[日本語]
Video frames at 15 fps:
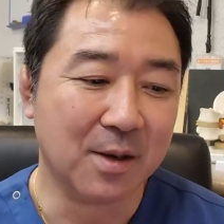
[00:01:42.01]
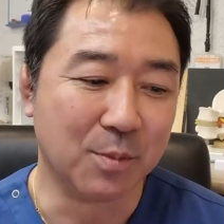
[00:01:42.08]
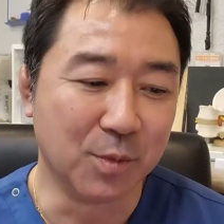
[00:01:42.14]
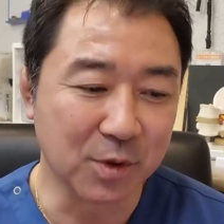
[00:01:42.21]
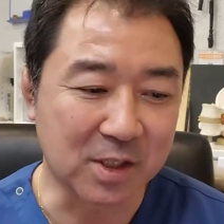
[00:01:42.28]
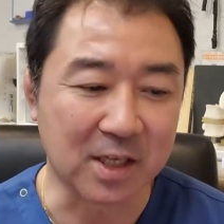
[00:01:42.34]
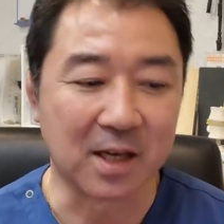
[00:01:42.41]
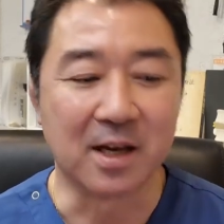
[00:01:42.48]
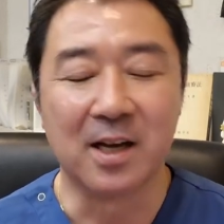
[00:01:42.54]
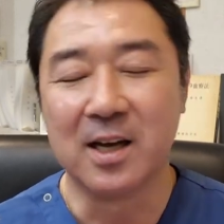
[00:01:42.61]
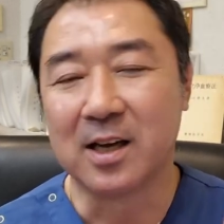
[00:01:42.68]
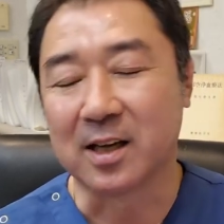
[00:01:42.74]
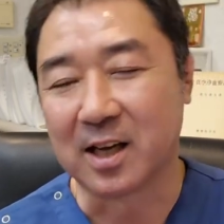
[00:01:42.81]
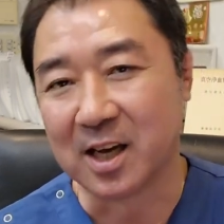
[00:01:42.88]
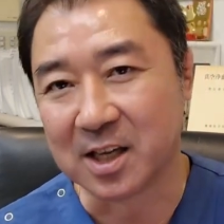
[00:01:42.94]
もし
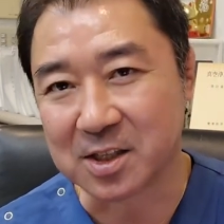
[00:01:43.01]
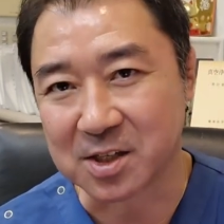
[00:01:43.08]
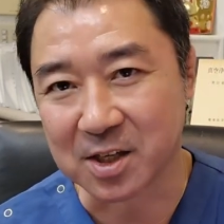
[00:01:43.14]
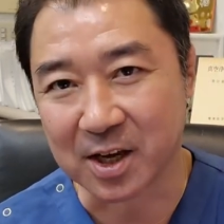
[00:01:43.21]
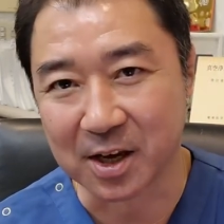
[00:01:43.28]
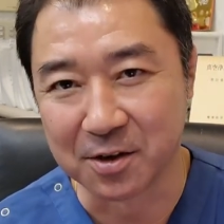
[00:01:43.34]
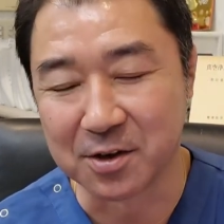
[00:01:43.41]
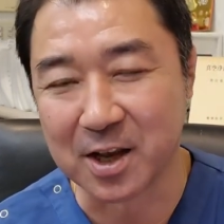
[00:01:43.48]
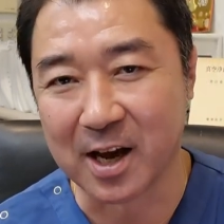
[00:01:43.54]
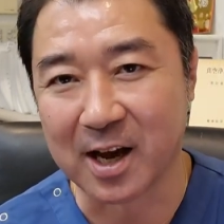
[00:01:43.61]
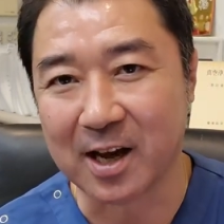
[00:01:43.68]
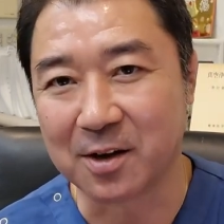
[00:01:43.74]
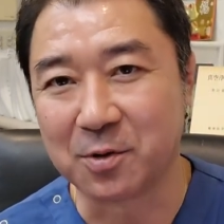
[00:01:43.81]
頚椎ヘルニア、